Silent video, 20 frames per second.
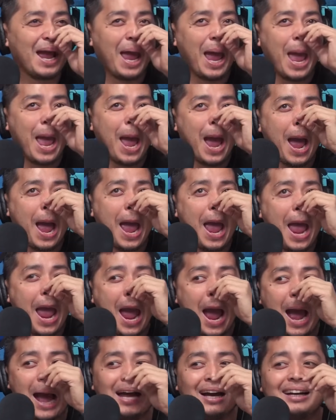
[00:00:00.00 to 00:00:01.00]
umukol
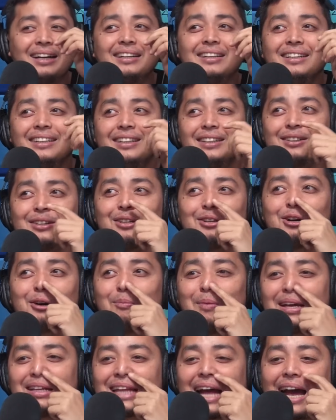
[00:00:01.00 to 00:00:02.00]
sa amin. Kung
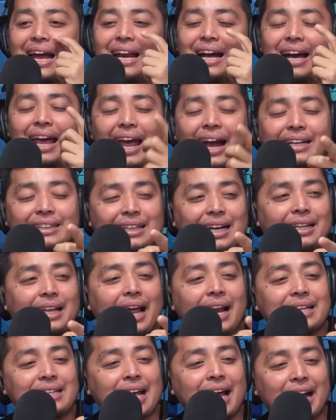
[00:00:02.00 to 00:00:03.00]
kumita ka ng extra
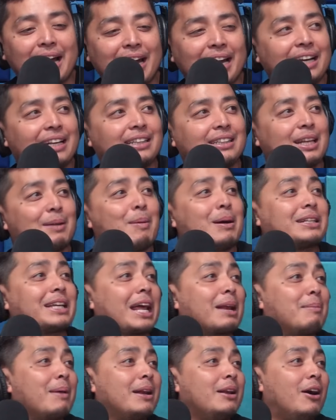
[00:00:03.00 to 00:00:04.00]
dahil sa akin, di ba,
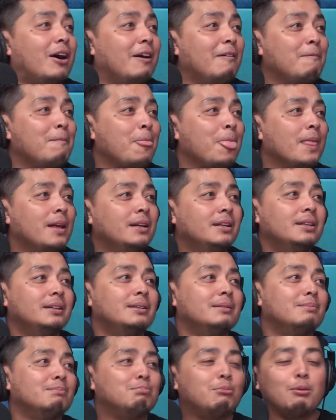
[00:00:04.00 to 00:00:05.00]
chairman, no?
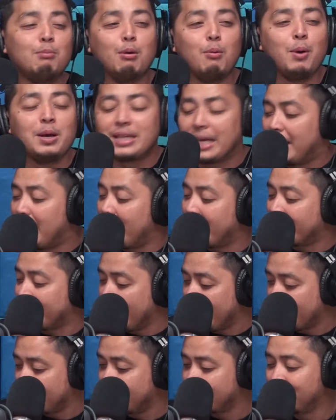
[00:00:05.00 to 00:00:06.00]
Bubuwisan kita.
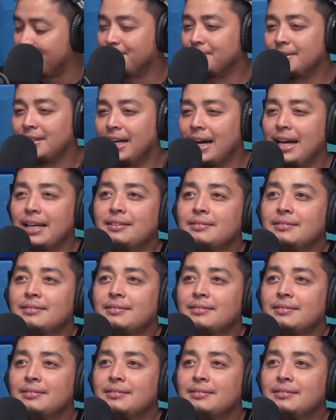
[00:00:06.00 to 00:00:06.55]
ha?